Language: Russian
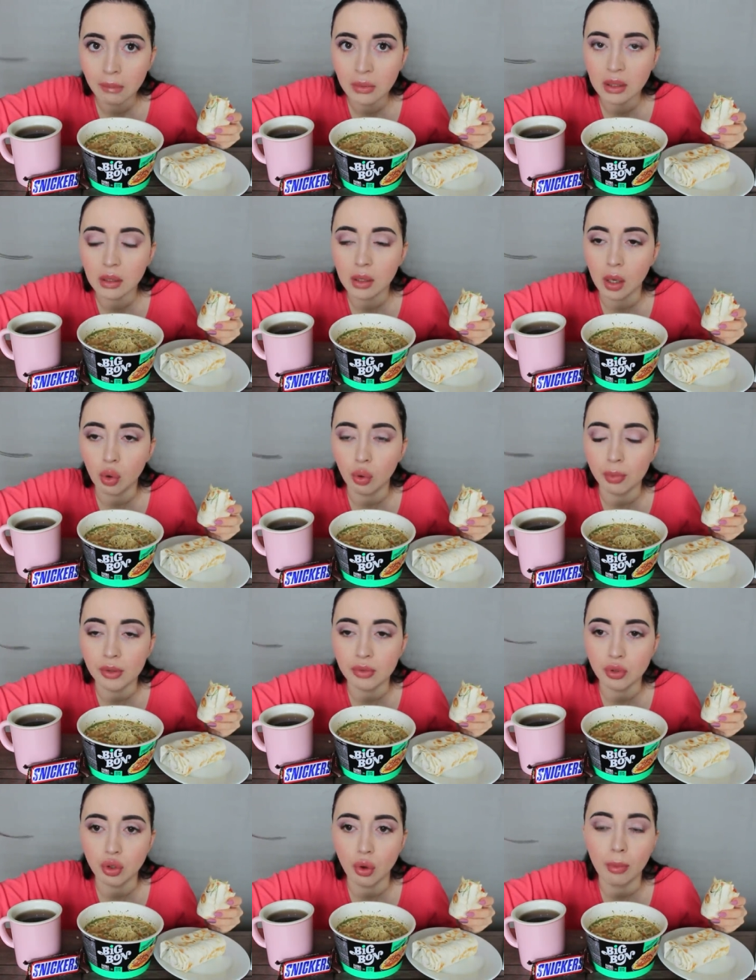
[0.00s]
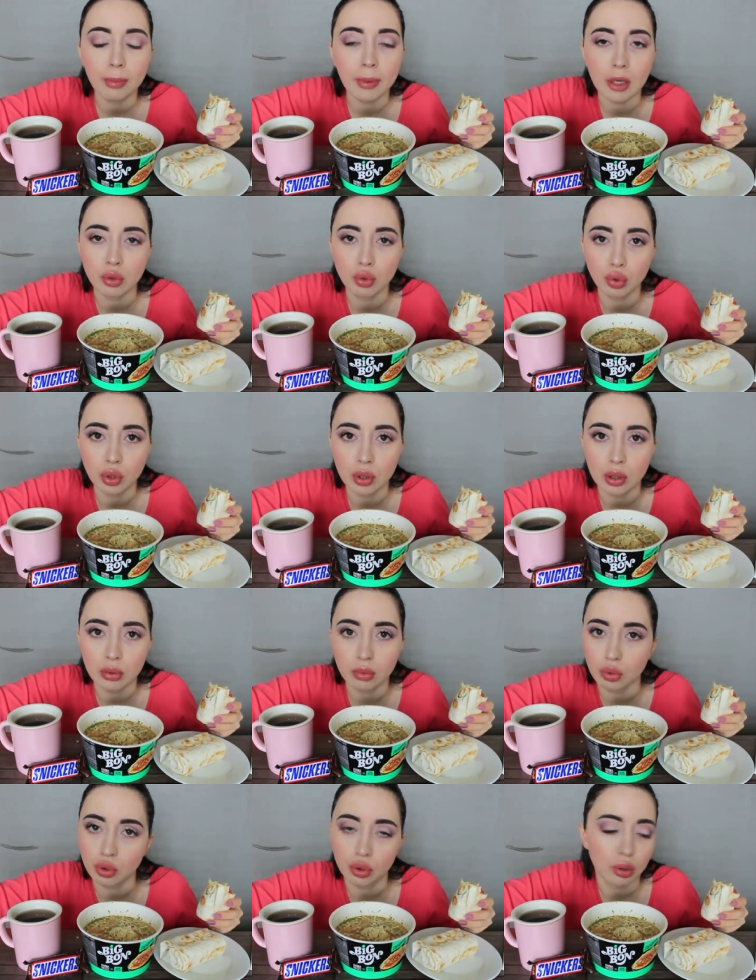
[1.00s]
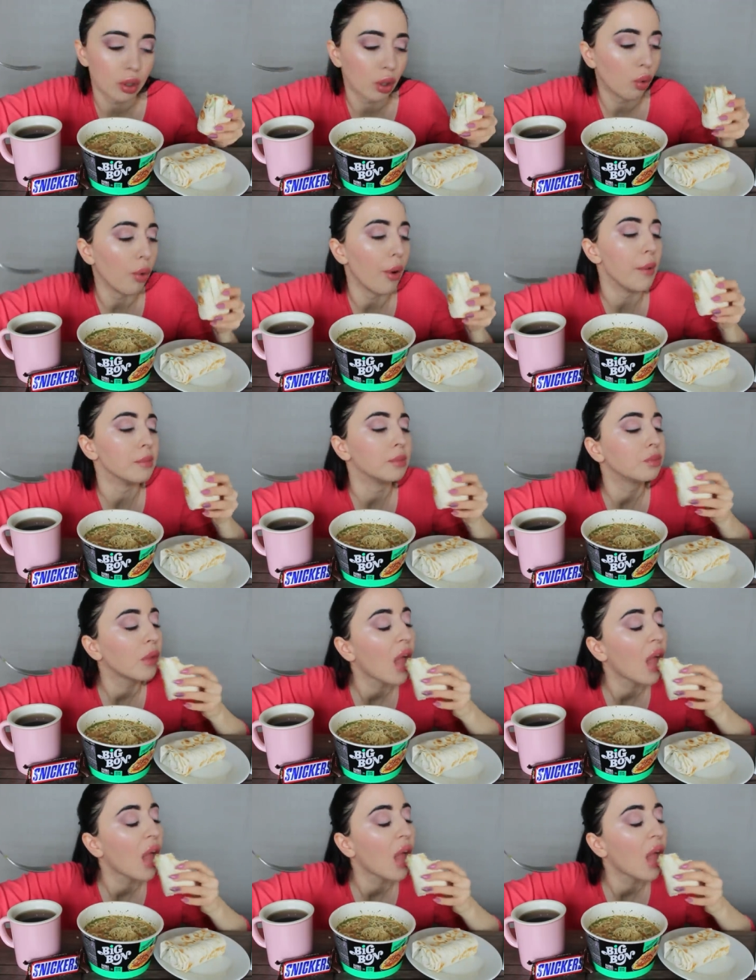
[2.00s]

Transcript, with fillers: Это как у певцов продюсер. Ну, что-то такое.